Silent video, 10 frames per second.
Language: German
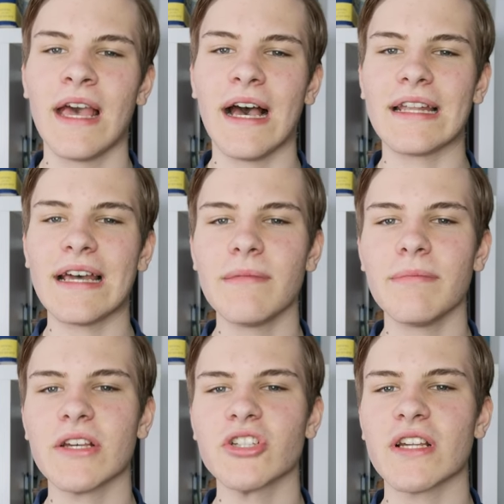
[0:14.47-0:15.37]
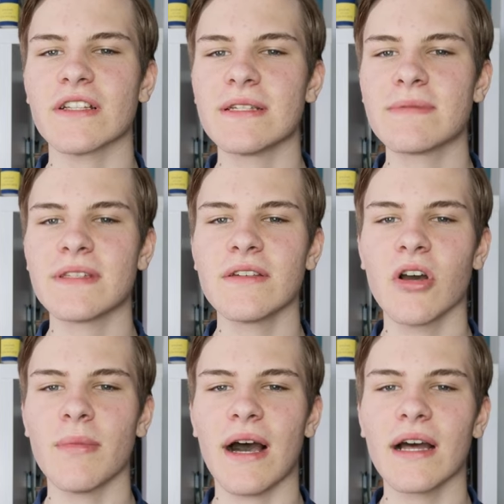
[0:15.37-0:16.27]
Allein in mir stecken
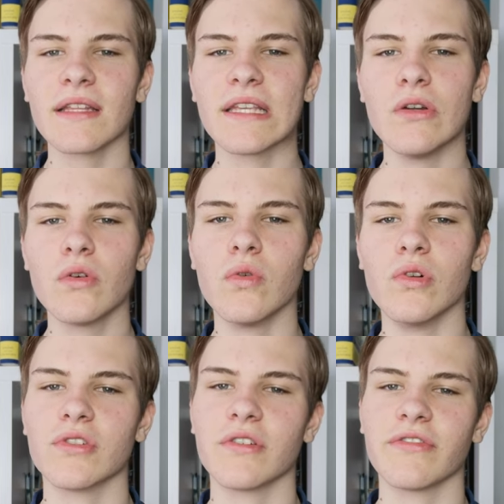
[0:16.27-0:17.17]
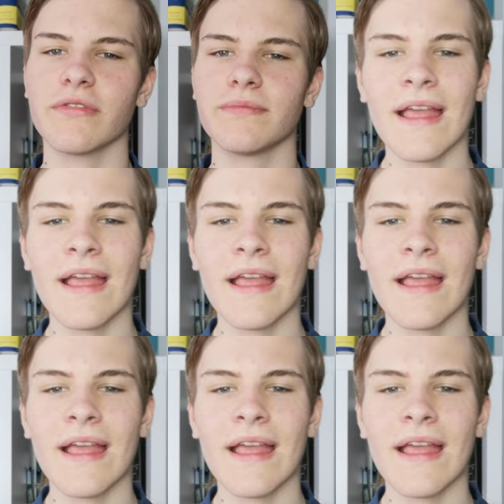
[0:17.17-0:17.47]
17,8 Kilo Kohlenstoff.